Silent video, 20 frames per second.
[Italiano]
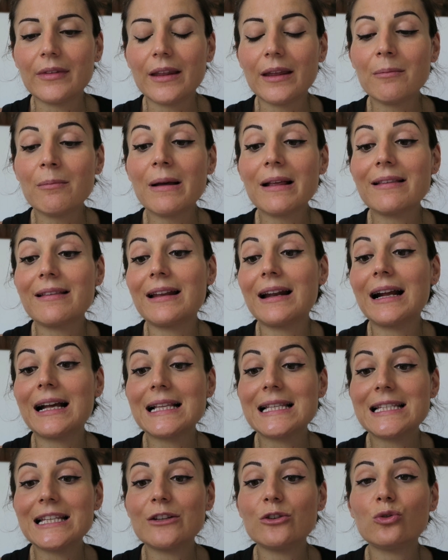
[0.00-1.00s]
e basta
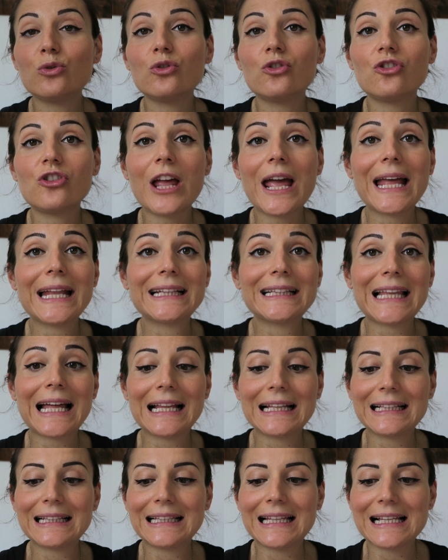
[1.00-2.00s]
ragazzi, non c'è
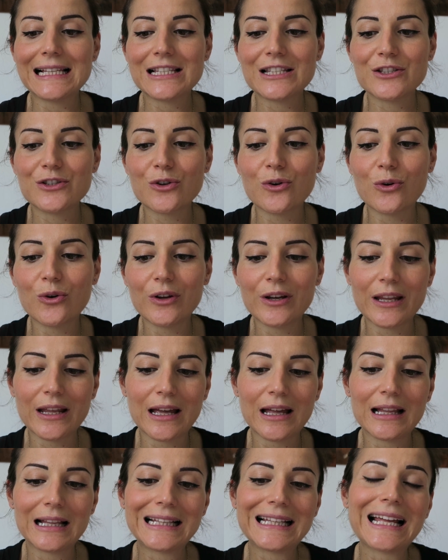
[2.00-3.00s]
tanta
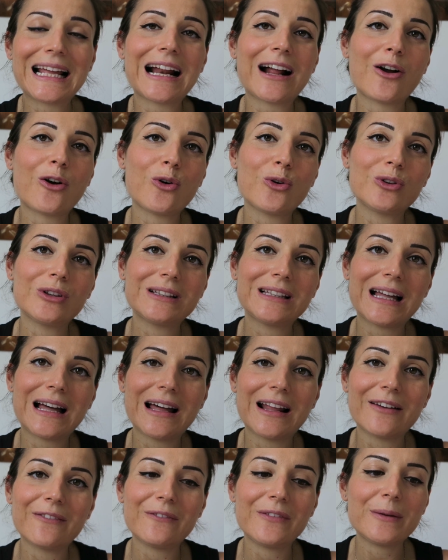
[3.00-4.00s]
storia da
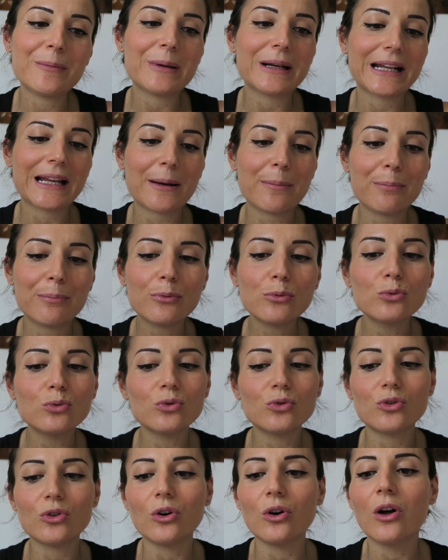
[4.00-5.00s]
raccontarvi perché
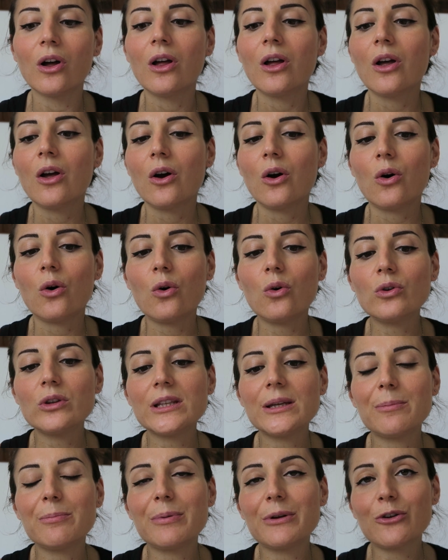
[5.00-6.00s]
appunto
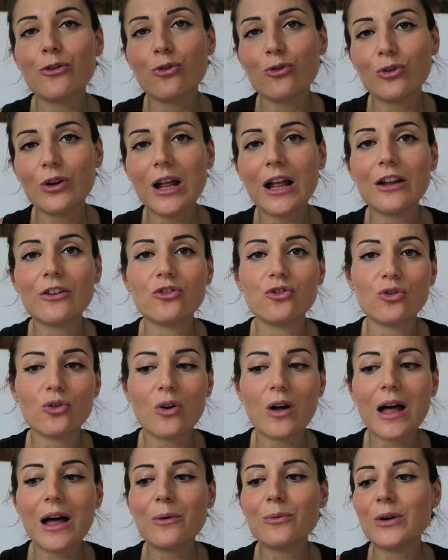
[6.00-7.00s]
ogni
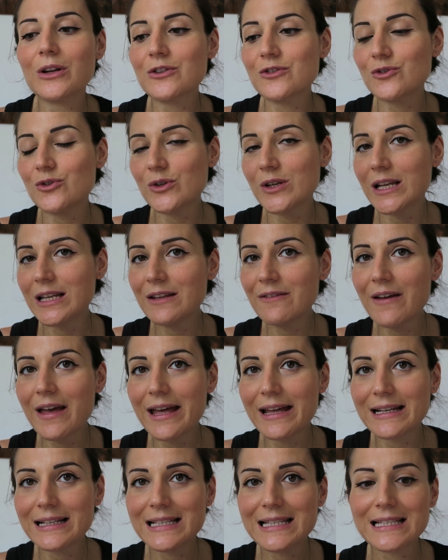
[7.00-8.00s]
personaggio ha una storia
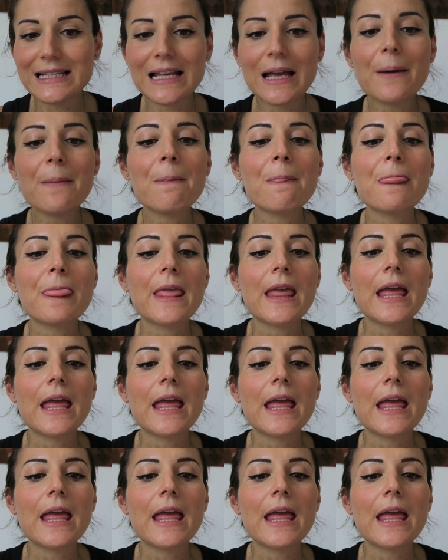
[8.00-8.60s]
diversa.